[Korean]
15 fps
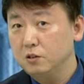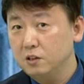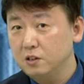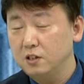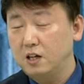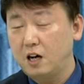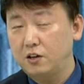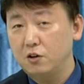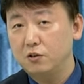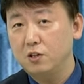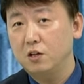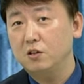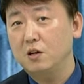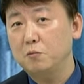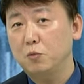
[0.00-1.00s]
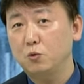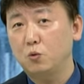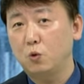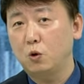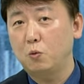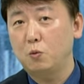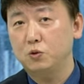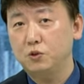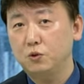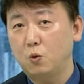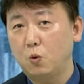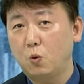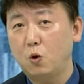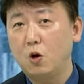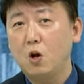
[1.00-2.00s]
그 가격대를 한번
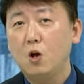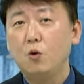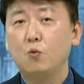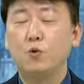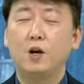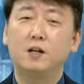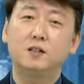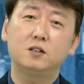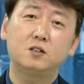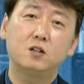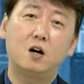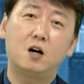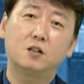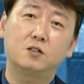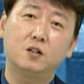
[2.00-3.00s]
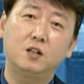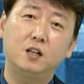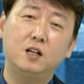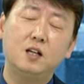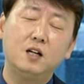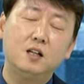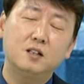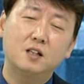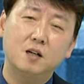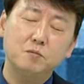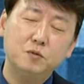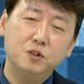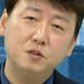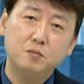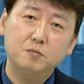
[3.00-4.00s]
노려보시고 위에 있는 저항선이
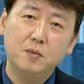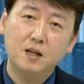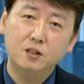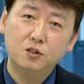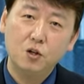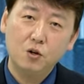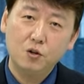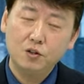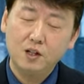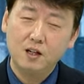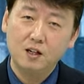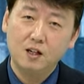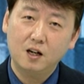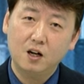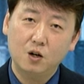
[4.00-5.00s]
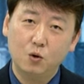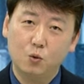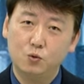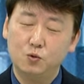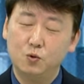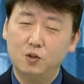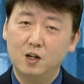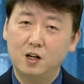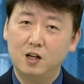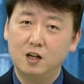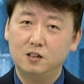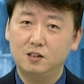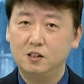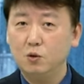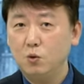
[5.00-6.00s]
30만 천 원대니까 그쪽
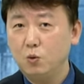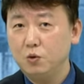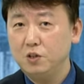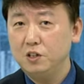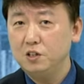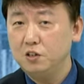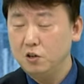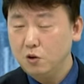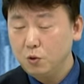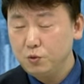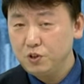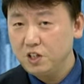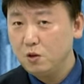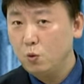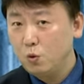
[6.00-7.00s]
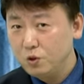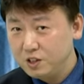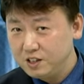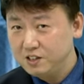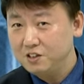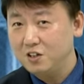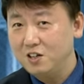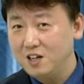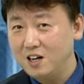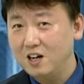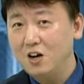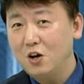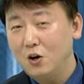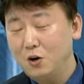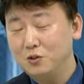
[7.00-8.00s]
라인까지 홀딩, 저, 홀딩, 홀딩 전략
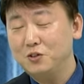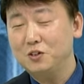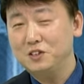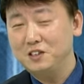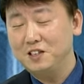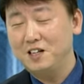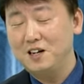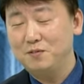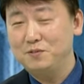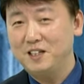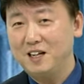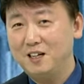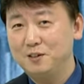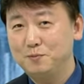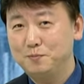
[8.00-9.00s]
어떠실까 합니다.